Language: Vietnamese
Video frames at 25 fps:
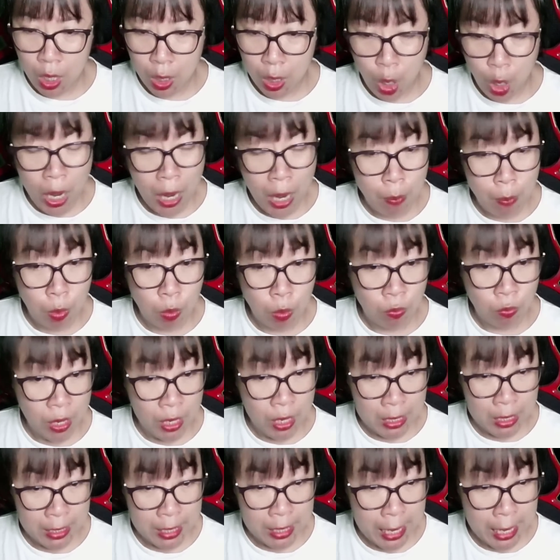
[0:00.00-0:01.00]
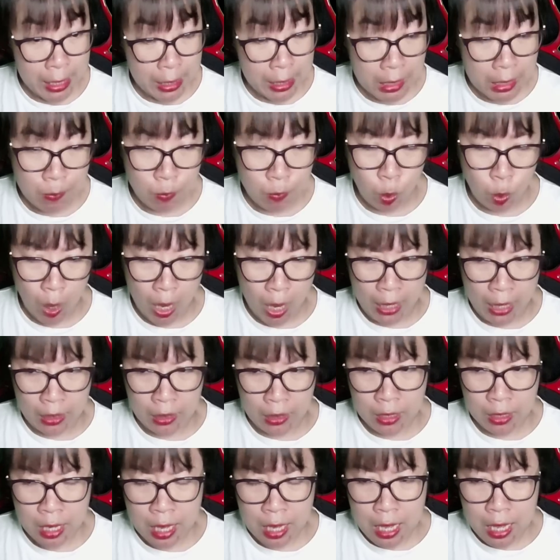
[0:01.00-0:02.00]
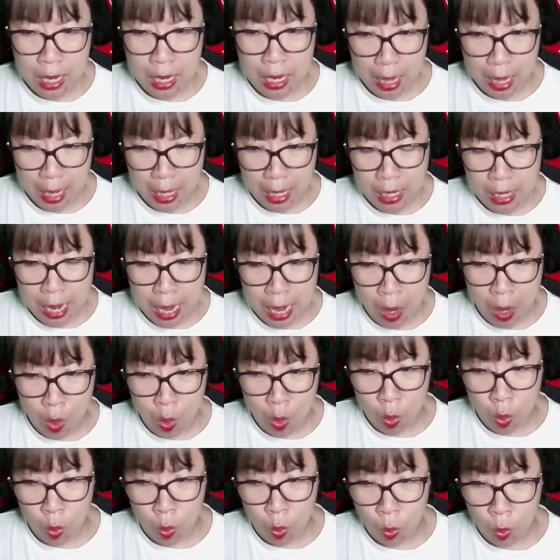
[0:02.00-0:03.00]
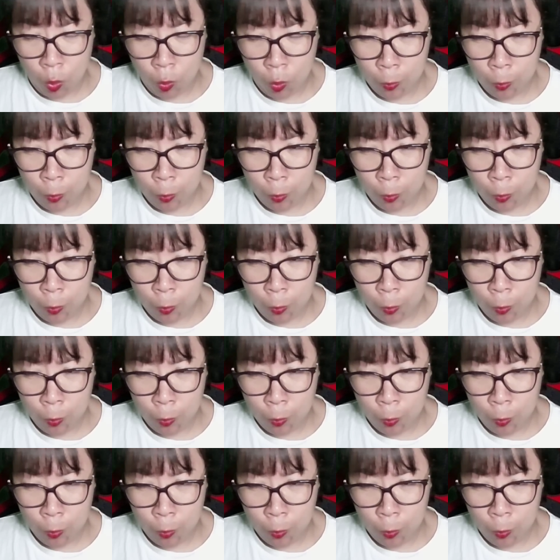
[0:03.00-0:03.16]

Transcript: Đó là một phần trái tim của hắn. Lẽ nào...